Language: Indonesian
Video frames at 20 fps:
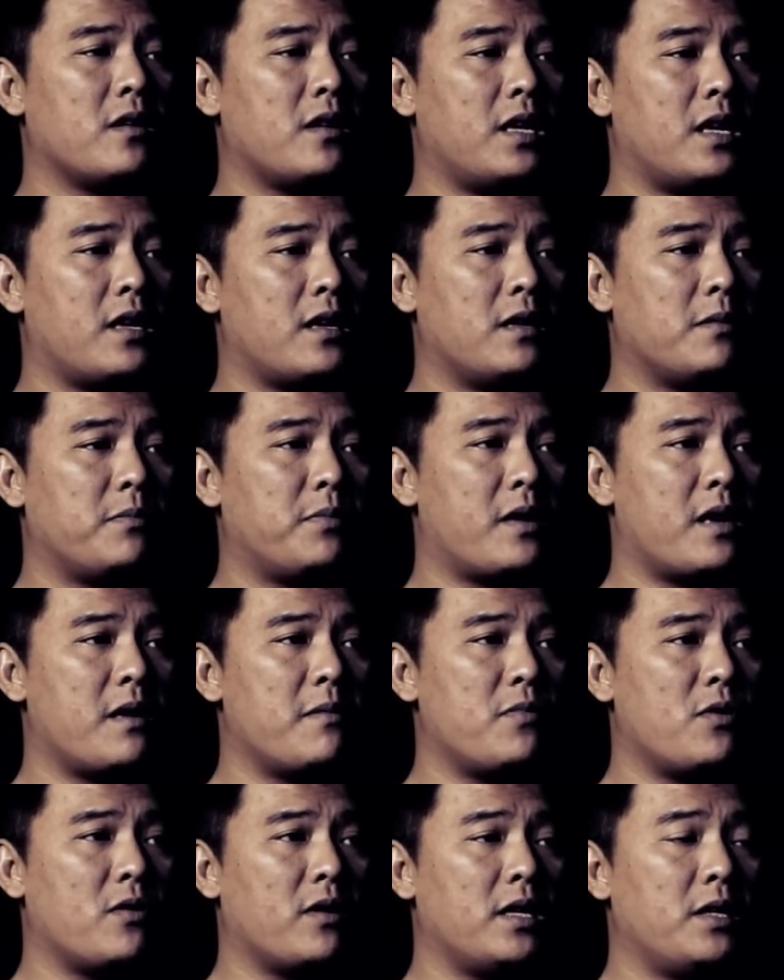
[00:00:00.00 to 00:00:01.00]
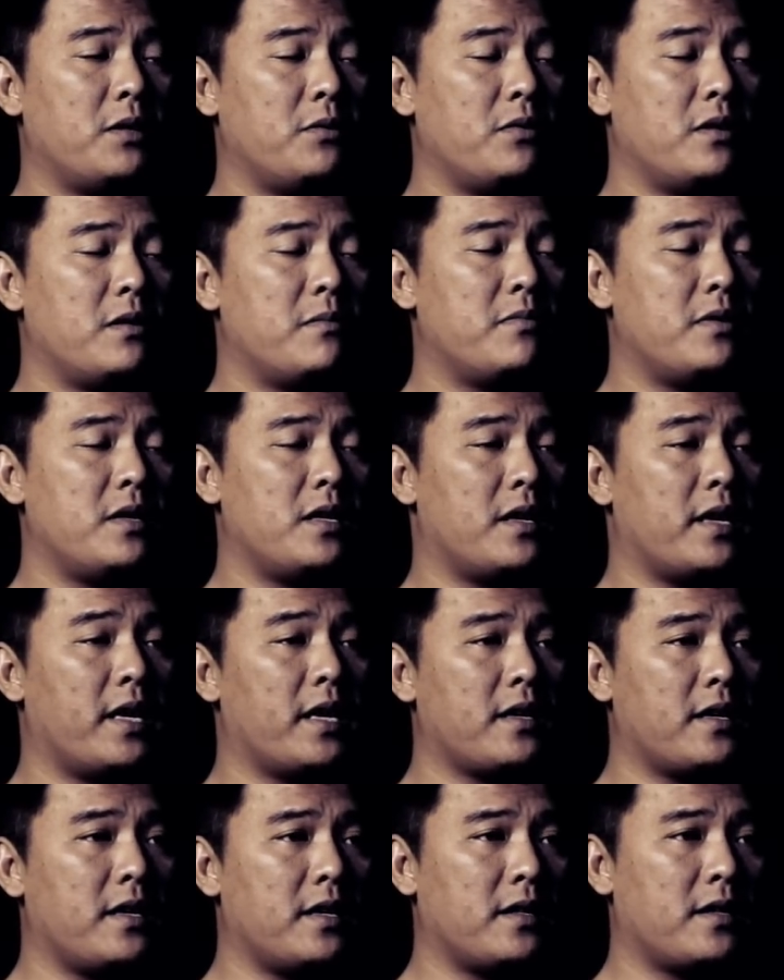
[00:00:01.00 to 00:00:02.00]
karena perampok itu lebih
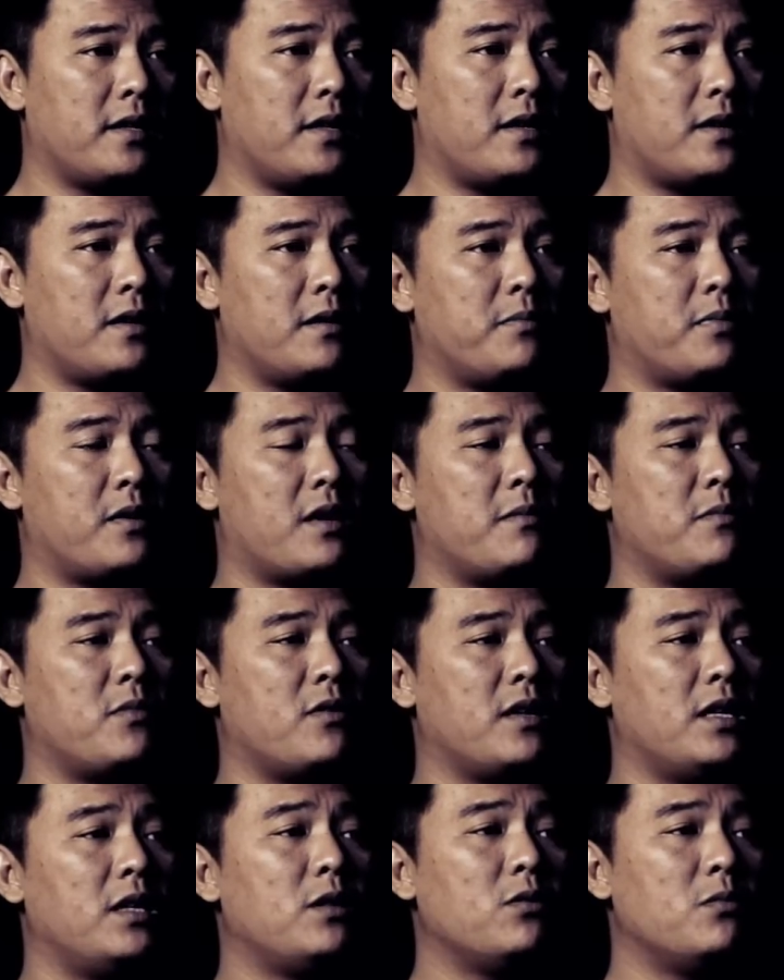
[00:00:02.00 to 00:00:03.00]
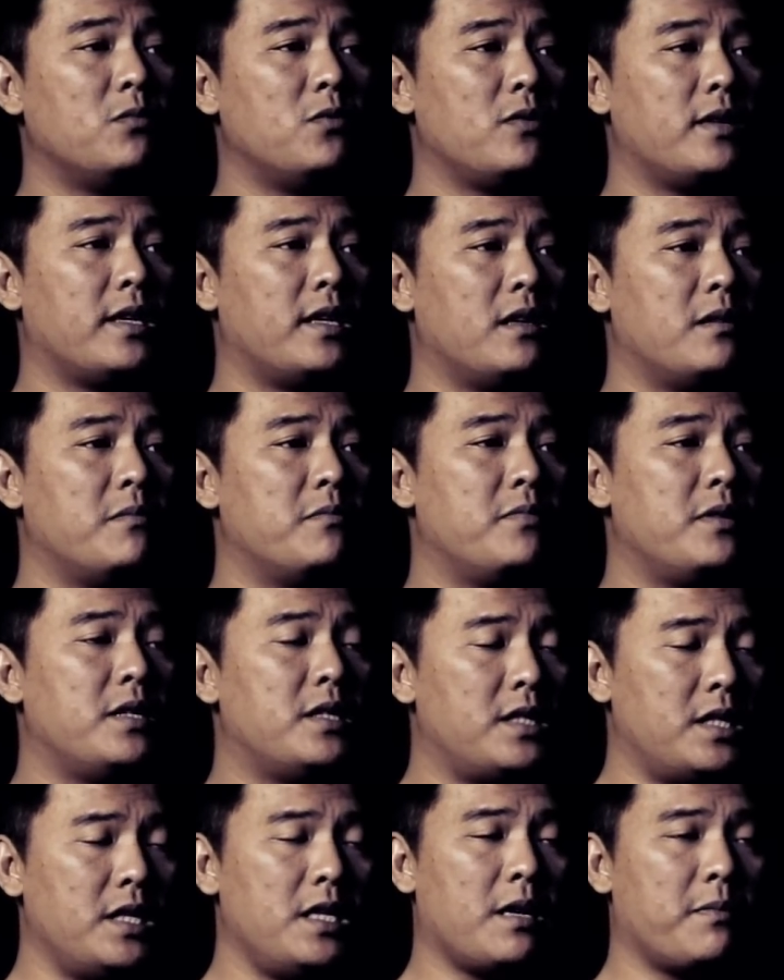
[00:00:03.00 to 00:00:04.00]
nekat, karena perampok itu mungkin lebih
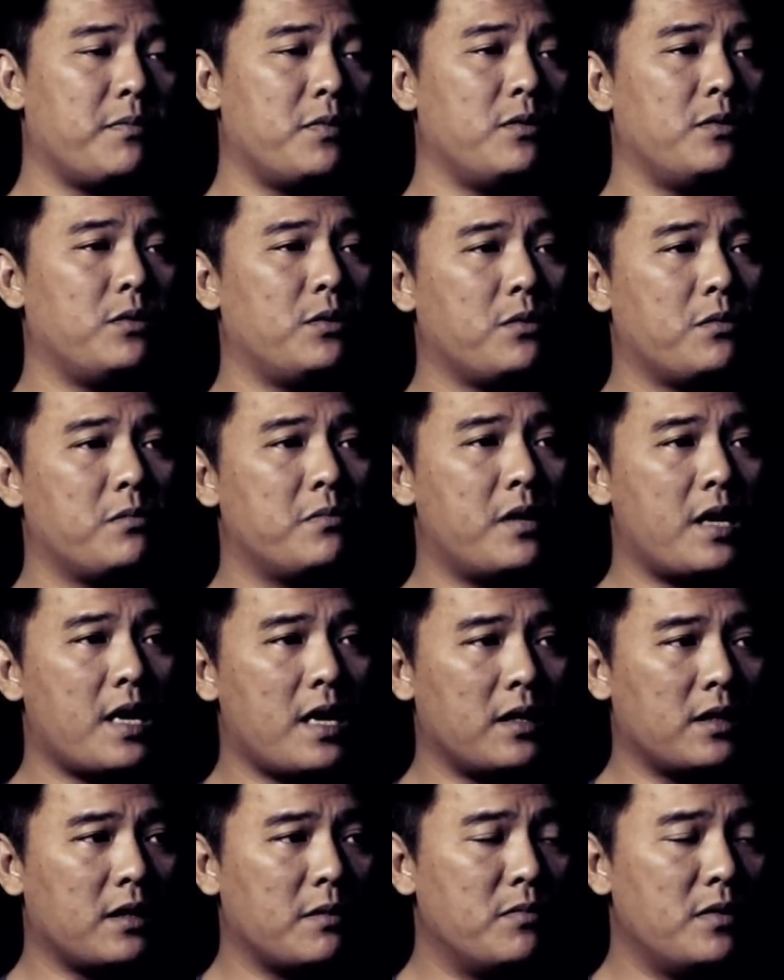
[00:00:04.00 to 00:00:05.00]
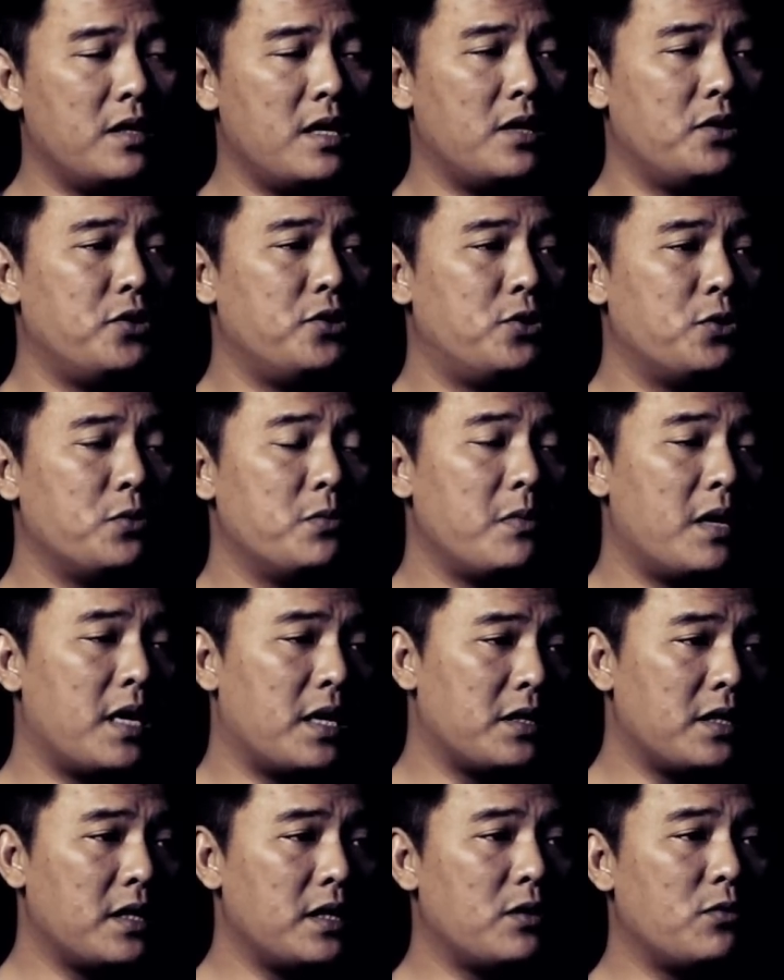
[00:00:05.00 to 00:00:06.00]
siap untuk berantem dan
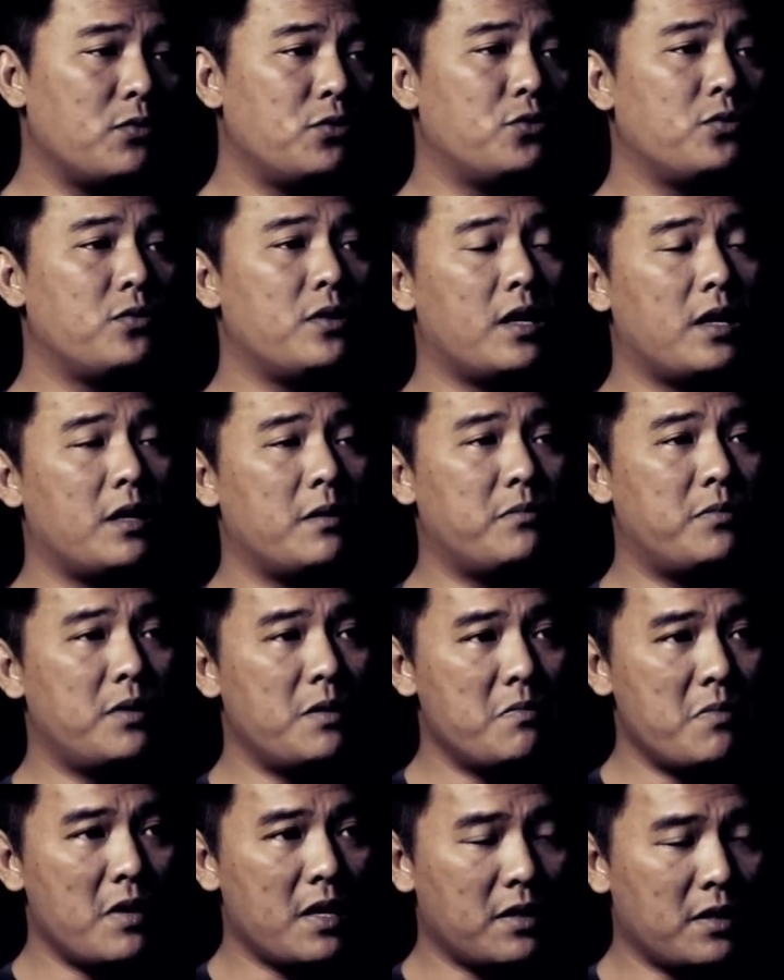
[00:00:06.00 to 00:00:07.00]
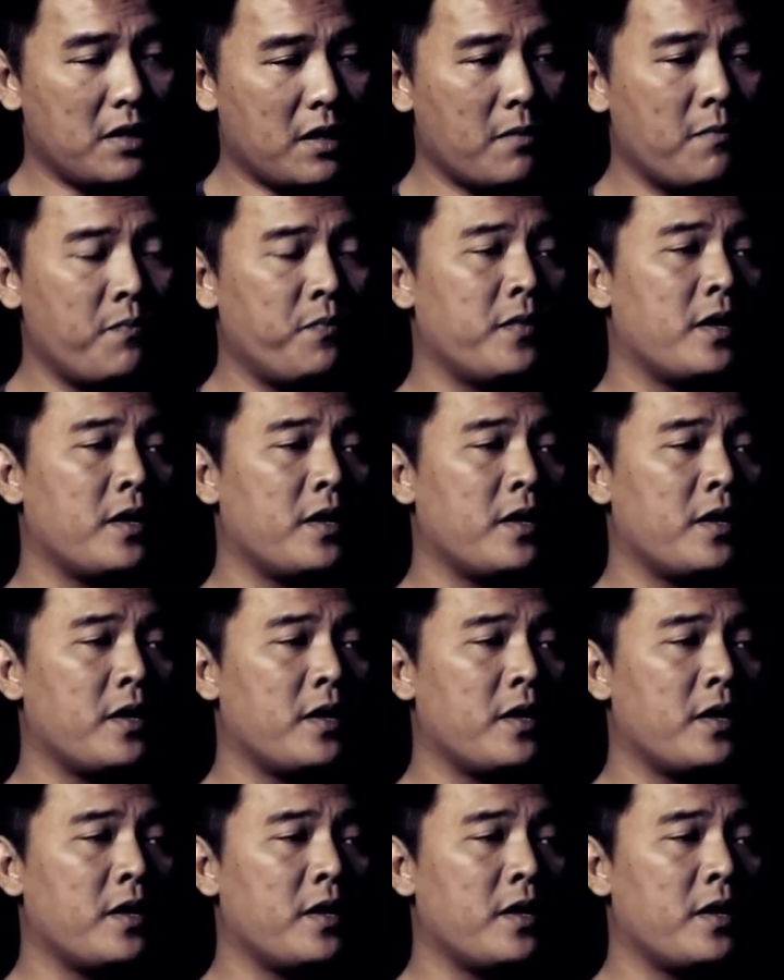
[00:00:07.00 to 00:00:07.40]
jumlahnya itu juga lebih banyak.